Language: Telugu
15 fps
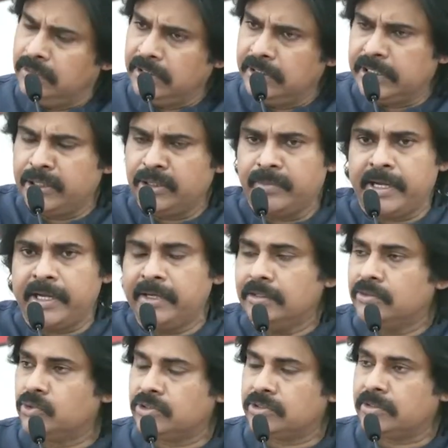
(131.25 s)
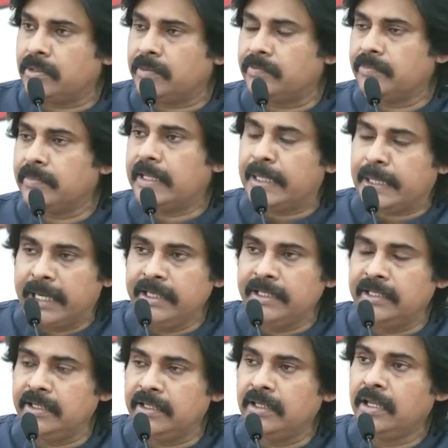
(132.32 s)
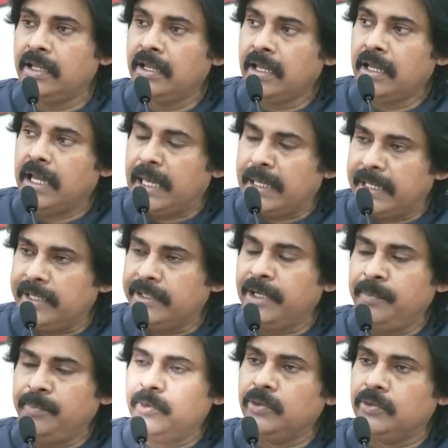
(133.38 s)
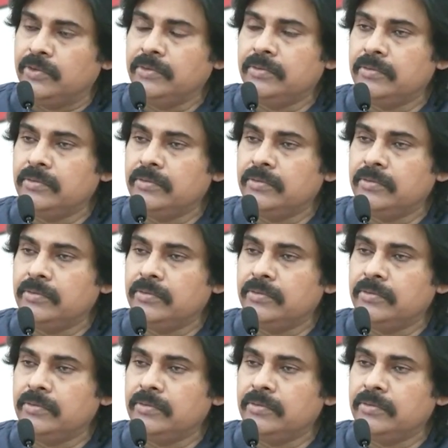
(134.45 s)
ఇది దాంట్లో భాగంగానే చూస్తున్నాను కానీ అలా అన్నప్పుడు